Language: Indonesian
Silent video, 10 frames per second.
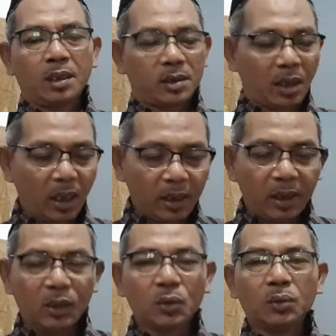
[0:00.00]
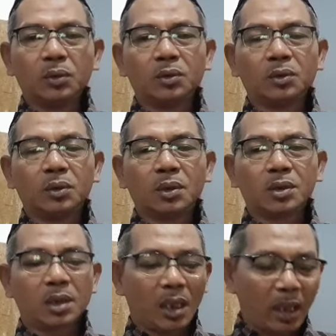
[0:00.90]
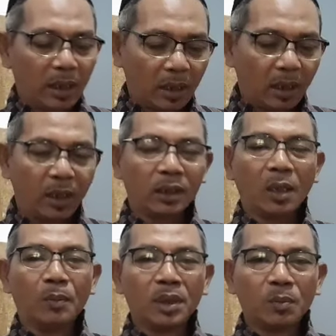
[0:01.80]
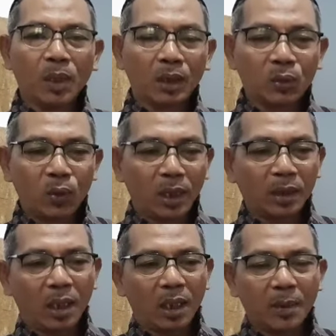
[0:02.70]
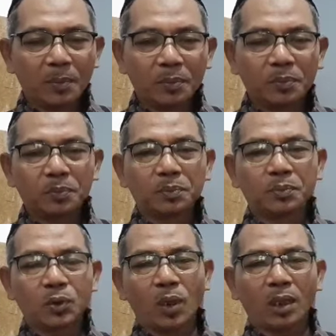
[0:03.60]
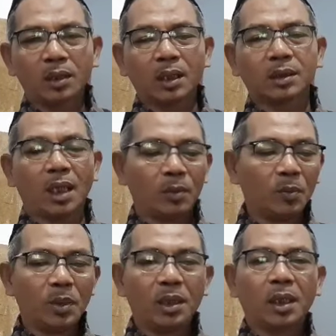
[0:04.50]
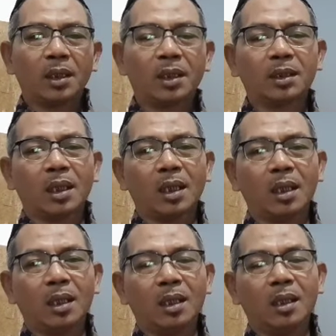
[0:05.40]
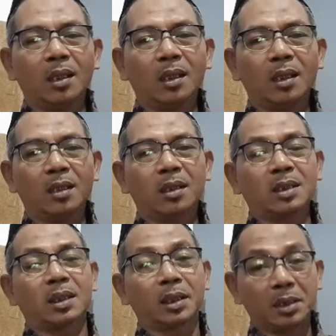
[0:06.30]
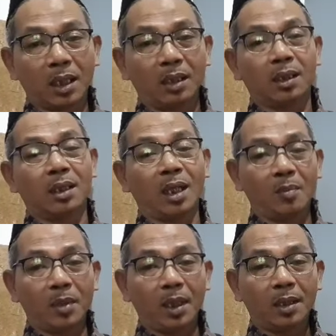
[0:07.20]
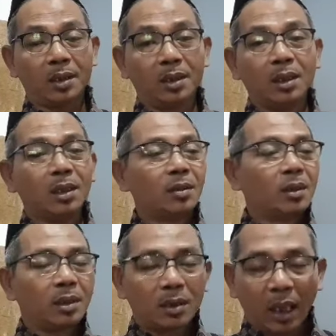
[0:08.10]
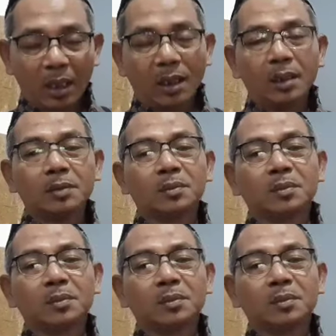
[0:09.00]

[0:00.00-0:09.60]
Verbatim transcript: Selain itu, selain agar kita menyembah Tuhan karena Tuhan yang telah memberikan kita rasa kenyang dari lapar, karena